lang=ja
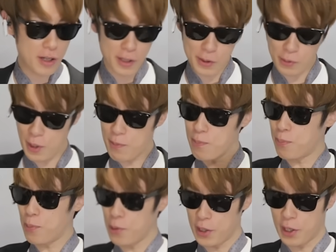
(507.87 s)
なんかそれっ
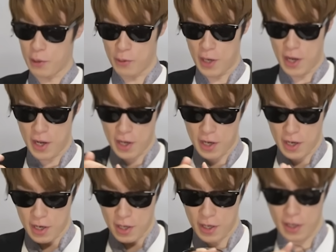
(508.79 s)
ぽいけど
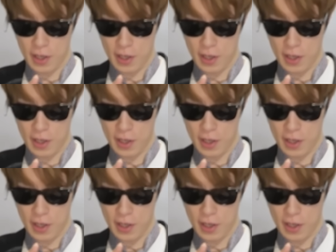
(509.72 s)
な。